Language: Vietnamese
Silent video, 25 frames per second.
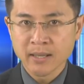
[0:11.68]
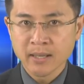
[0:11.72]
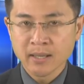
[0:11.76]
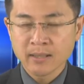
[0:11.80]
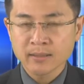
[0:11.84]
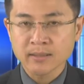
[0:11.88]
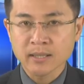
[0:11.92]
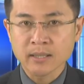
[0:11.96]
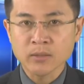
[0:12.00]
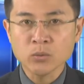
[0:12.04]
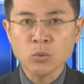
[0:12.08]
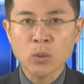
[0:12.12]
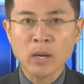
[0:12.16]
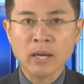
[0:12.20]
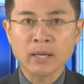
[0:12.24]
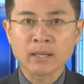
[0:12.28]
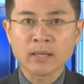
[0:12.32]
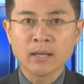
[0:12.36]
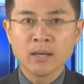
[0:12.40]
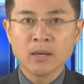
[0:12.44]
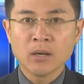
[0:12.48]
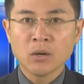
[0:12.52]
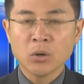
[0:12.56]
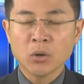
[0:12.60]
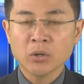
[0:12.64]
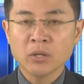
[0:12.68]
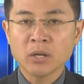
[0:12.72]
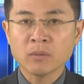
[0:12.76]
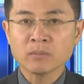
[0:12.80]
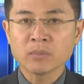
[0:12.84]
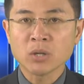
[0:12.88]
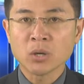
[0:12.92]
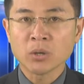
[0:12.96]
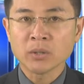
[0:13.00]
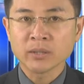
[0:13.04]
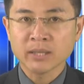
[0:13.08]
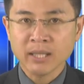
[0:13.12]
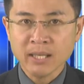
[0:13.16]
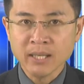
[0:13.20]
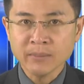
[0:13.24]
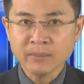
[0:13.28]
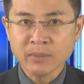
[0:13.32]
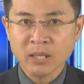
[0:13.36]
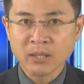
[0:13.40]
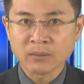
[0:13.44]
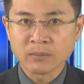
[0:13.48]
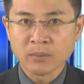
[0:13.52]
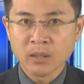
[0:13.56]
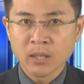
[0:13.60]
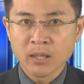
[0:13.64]
tỉnh đoàn, Hội đồng đội tỉnh Lâm
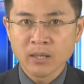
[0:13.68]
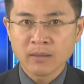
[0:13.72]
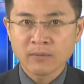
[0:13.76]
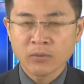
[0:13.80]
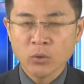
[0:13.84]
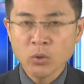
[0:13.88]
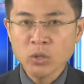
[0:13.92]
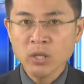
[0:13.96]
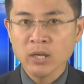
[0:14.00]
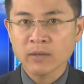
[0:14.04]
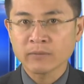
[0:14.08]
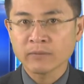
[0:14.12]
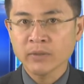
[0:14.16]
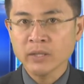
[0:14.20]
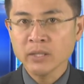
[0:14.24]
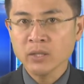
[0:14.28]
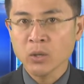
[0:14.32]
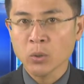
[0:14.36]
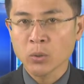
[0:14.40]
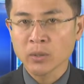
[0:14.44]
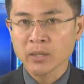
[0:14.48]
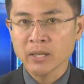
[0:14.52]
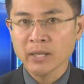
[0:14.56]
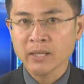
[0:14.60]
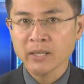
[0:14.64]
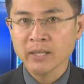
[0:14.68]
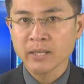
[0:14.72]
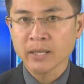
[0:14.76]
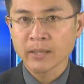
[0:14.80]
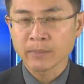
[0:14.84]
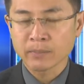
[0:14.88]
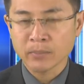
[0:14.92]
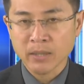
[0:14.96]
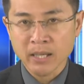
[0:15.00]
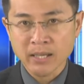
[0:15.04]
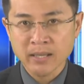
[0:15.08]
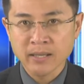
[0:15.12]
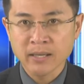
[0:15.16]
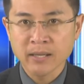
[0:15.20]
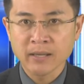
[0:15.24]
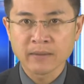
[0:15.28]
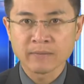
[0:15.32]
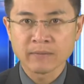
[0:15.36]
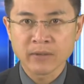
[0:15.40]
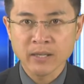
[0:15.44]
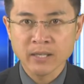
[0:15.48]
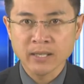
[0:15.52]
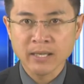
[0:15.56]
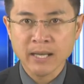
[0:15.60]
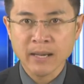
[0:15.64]
Đồng phối hợp với Hội Liên hiệp Thanh niên
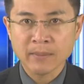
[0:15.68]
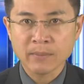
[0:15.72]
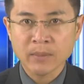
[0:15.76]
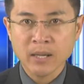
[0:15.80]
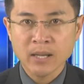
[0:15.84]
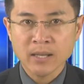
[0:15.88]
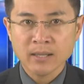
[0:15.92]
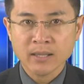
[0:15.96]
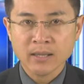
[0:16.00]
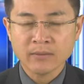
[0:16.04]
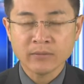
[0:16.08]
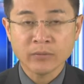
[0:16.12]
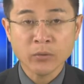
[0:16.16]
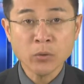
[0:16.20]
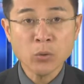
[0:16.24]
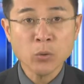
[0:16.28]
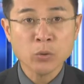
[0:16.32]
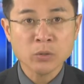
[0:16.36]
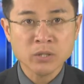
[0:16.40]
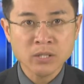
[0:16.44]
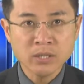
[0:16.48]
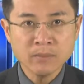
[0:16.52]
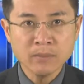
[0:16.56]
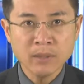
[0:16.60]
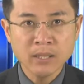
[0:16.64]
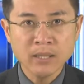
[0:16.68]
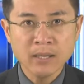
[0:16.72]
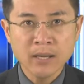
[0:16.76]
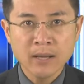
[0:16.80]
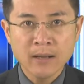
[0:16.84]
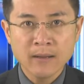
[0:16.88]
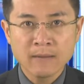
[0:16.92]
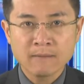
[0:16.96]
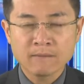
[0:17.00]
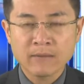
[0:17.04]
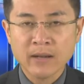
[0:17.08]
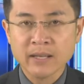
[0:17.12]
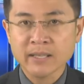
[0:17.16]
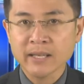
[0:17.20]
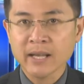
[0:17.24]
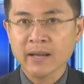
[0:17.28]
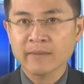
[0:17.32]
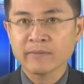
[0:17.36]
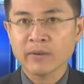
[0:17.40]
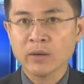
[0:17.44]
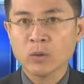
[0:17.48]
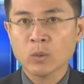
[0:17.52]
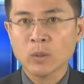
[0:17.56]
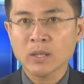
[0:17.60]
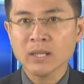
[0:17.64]
Việt Nam thành phố Hồ Chí Minh và Nhà
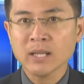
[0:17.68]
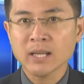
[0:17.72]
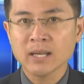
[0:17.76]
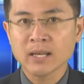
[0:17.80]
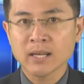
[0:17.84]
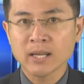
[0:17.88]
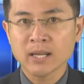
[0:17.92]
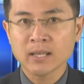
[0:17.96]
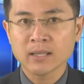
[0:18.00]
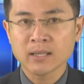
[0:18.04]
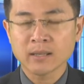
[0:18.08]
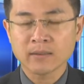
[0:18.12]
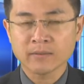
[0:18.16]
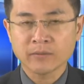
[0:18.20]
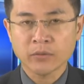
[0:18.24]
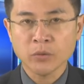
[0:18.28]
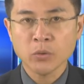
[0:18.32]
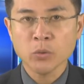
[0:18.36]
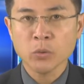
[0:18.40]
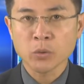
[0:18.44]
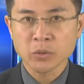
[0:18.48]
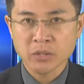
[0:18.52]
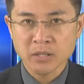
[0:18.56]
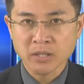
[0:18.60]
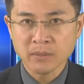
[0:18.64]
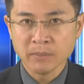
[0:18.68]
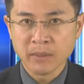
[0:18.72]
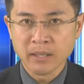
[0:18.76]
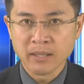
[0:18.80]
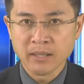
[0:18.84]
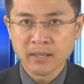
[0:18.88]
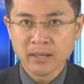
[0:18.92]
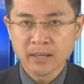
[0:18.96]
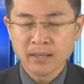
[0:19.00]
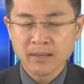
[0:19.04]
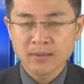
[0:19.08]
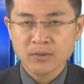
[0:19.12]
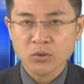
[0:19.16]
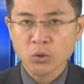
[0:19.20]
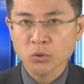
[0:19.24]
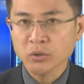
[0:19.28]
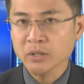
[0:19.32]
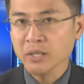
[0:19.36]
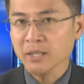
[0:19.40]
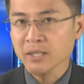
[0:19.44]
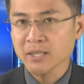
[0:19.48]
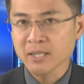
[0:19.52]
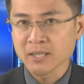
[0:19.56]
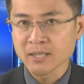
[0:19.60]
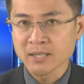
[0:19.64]
văn hóa thanh niên thành phố Hồ Chí Minh tổ
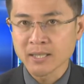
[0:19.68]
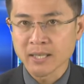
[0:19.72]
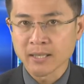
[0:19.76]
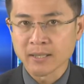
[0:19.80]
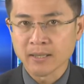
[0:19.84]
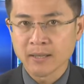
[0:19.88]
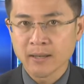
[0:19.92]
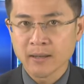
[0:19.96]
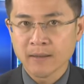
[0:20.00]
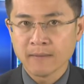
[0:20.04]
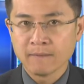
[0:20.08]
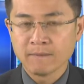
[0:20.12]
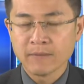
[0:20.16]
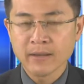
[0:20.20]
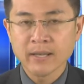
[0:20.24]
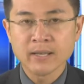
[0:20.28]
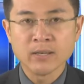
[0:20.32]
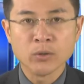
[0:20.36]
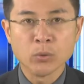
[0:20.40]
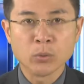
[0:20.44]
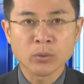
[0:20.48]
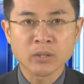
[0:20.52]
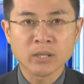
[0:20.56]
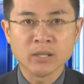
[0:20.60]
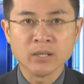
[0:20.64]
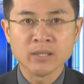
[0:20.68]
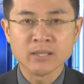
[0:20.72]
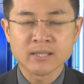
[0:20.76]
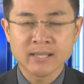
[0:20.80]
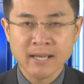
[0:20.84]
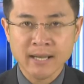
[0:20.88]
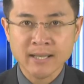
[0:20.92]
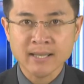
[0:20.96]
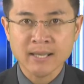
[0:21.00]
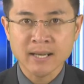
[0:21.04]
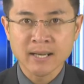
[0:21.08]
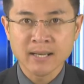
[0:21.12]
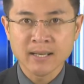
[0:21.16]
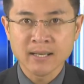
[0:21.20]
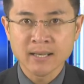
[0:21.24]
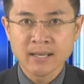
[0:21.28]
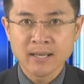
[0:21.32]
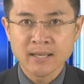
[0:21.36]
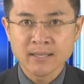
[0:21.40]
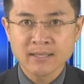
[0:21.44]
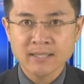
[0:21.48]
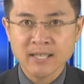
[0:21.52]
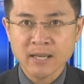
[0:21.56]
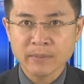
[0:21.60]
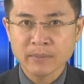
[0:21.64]
chức chương trình Vì nụ cười trẻ thơ
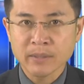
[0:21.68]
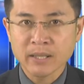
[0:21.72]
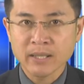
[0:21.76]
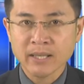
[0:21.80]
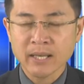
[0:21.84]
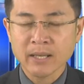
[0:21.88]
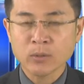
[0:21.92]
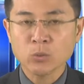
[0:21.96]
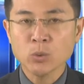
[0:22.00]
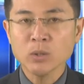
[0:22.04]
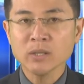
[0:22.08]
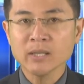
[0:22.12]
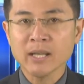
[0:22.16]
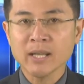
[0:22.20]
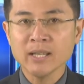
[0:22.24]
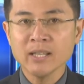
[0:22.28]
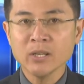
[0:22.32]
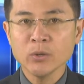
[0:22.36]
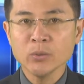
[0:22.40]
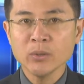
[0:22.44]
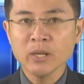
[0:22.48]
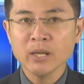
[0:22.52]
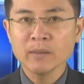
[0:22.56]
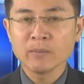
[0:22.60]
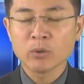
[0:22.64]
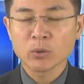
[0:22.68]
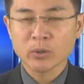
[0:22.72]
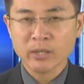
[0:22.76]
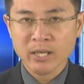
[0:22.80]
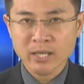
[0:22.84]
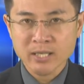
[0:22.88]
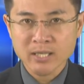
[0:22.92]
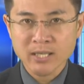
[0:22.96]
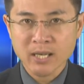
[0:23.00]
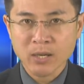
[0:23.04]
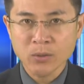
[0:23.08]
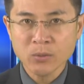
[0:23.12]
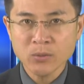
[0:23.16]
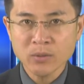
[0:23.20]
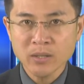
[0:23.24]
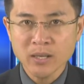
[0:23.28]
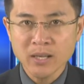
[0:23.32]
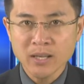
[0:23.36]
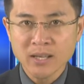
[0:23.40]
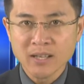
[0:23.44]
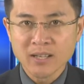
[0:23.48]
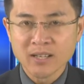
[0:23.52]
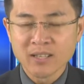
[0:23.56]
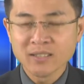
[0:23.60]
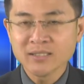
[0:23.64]
chào mừng Ngày Quốc tế Thiếu nhi 1 tháng 6,
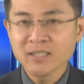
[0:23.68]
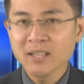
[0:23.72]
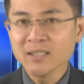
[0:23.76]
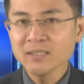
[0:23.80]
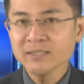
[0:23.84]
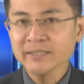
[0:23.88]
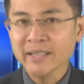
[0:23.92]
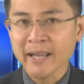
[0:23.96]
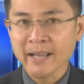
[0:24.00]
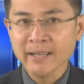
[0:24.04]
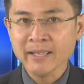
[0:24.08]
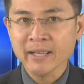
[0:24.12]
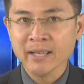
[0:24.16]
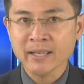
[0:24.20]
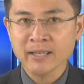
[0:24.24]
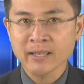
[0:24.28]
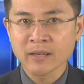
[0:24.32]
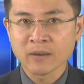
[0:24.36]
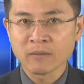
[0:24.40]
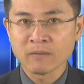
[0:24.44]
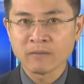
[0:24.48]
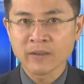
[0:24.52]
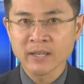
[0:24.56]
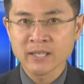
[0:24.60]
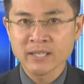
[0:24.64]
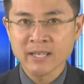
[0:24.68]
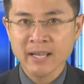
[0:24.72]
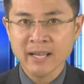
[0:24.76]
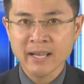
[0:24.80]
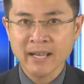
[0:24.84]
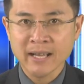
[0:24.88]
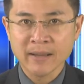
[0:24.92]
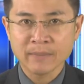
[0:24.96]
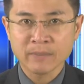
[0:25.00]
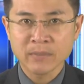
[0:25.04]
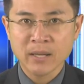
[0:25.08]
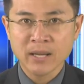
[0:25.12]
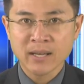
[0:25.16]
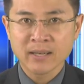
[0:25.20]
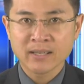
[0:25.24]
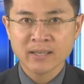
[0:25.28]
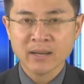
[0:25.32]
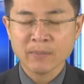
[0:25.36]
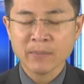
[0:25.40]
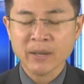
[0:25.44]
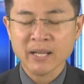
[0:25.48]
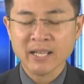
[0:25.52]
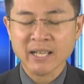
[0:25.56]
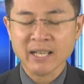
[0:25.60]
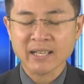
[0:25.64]
hưởng ứng tháng hành động vì trẻ em
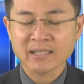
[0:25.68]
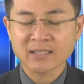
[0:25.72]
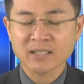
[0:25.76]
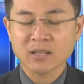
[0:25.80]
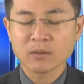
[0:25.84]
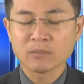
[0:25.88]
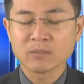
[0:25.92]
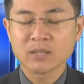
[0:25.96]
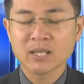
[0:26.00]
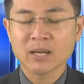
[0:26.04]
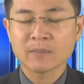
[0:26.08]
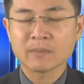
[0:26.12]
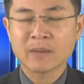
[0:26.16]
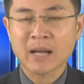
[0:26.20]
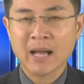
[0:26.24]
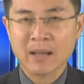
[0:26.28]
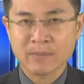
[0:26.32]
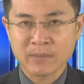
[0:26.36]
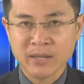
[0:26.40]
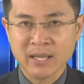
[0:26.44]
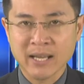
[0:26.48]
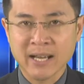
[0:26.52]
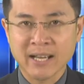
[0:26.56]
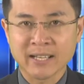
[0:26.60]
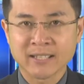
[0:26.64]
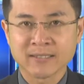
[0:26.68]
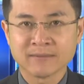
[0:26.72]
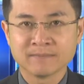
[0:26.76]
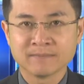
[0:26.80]
năm 2022.